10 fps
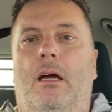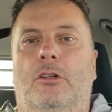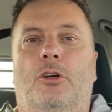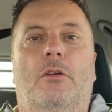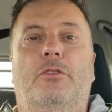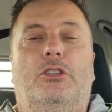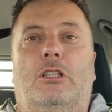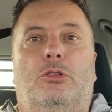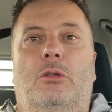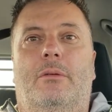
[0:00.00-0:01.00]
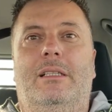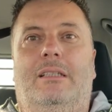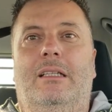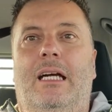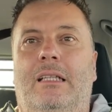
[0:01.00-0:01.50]
non ho visto
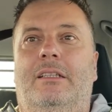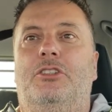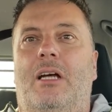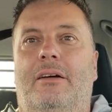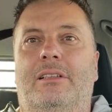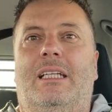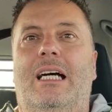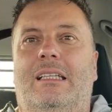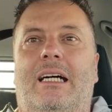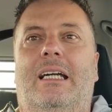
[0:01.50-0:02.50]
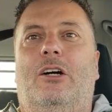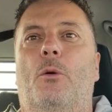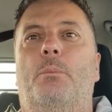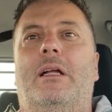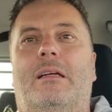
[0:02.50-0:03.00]
assolutamente niente cioè la vetrata era
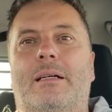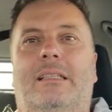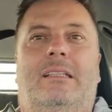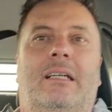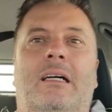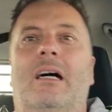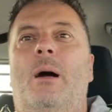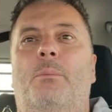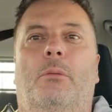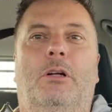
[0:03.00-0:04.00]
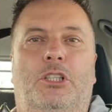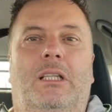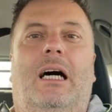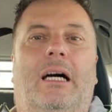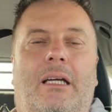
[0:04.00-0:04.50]
completamente
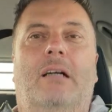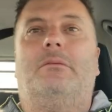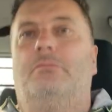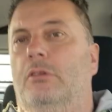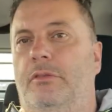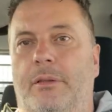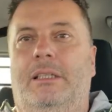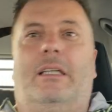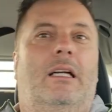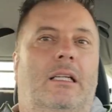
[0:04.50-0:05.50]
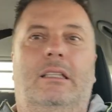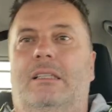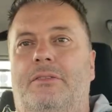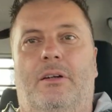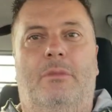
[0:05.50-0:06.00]
pubblicitaria ovviamente era una
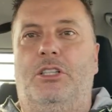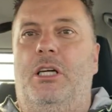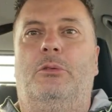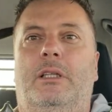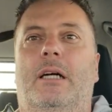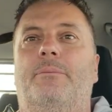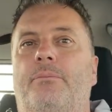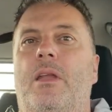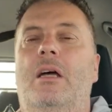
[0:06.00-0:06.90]
ditta farmaceutica